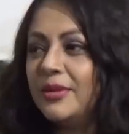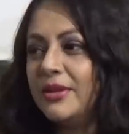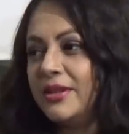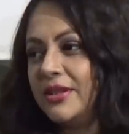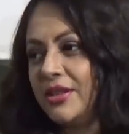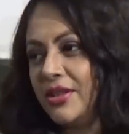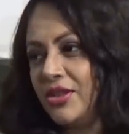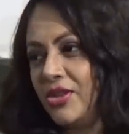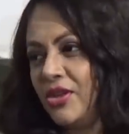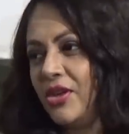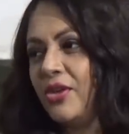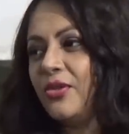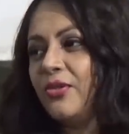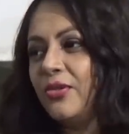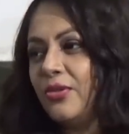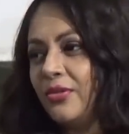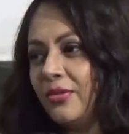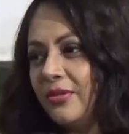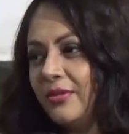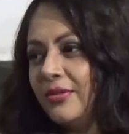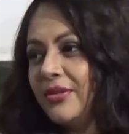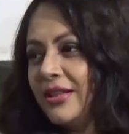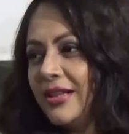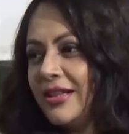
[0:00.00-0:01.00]
বলতে শেখো
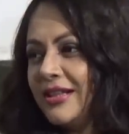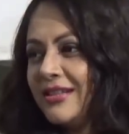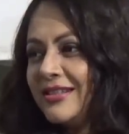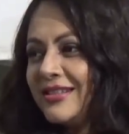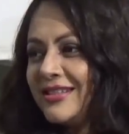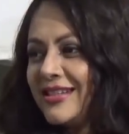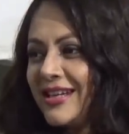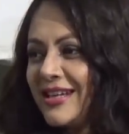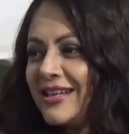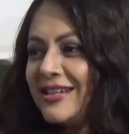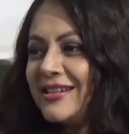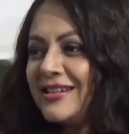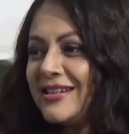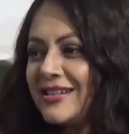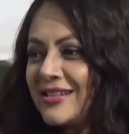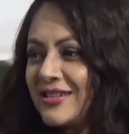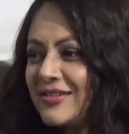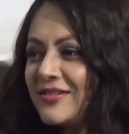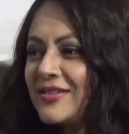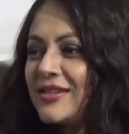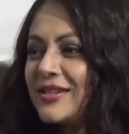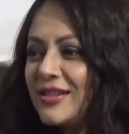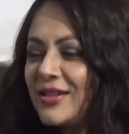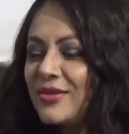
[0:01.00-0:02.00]
যে
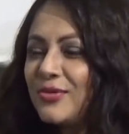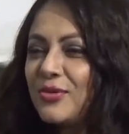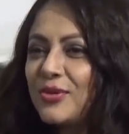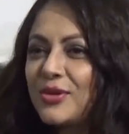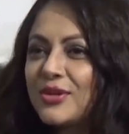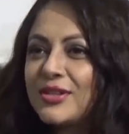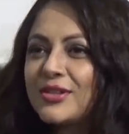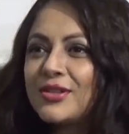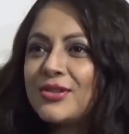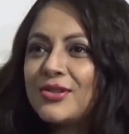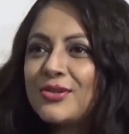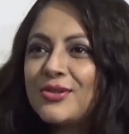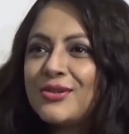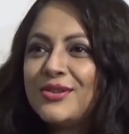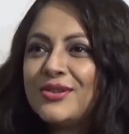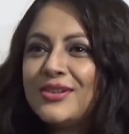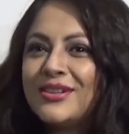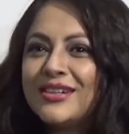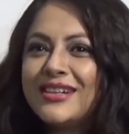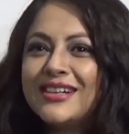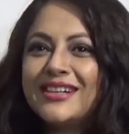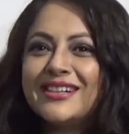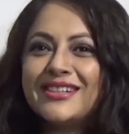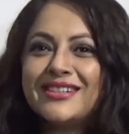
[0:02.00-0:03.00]
ইন্ডাস্ট্রিতে রয়েছ
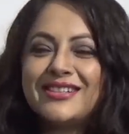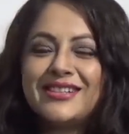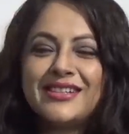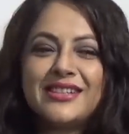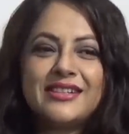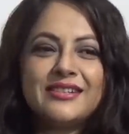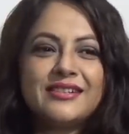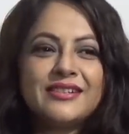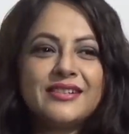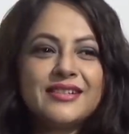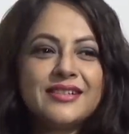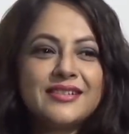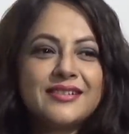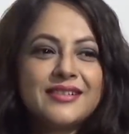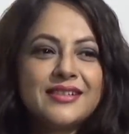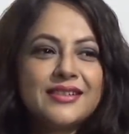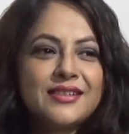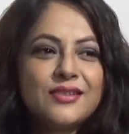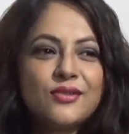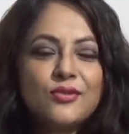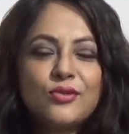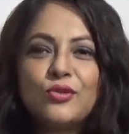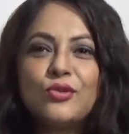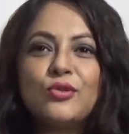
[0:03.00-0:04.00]
সেই
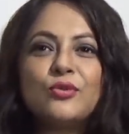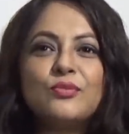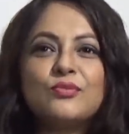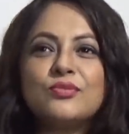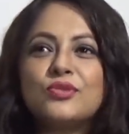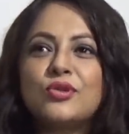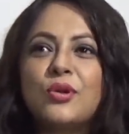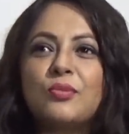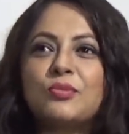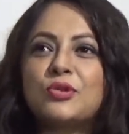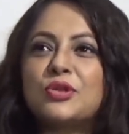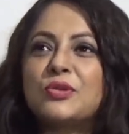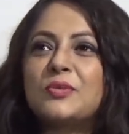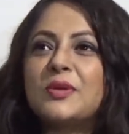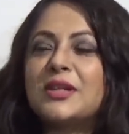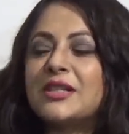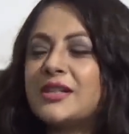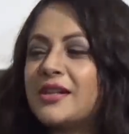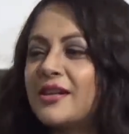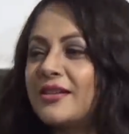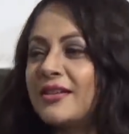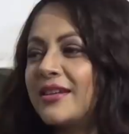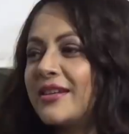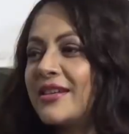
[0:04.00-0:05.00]
ইন্ডাস্ট্রিতে ওরকম সবসময়
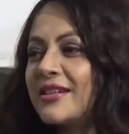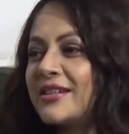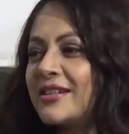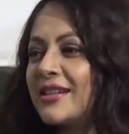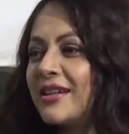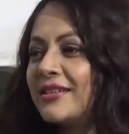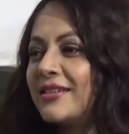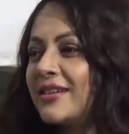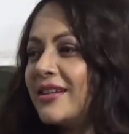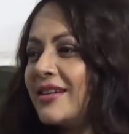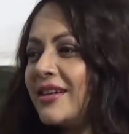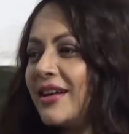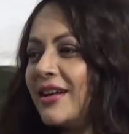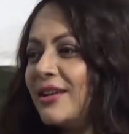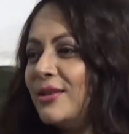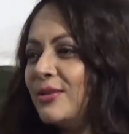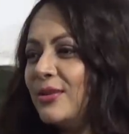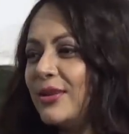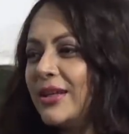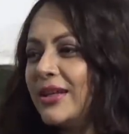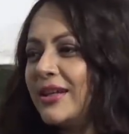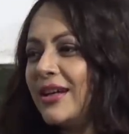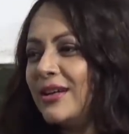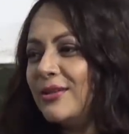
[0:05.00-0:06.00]
সাদাকে সাদা
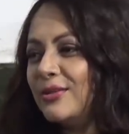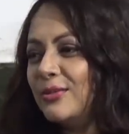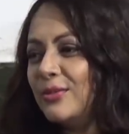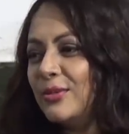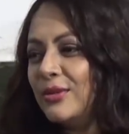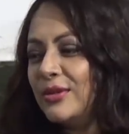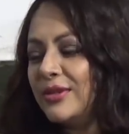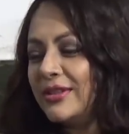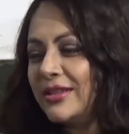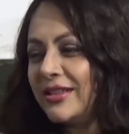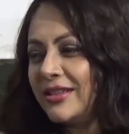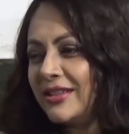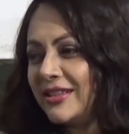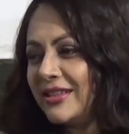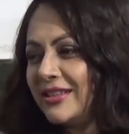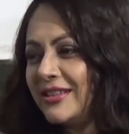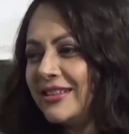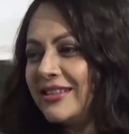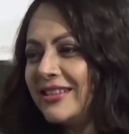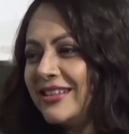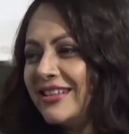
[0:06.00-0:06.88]
কালোকে কালো বলতে নেই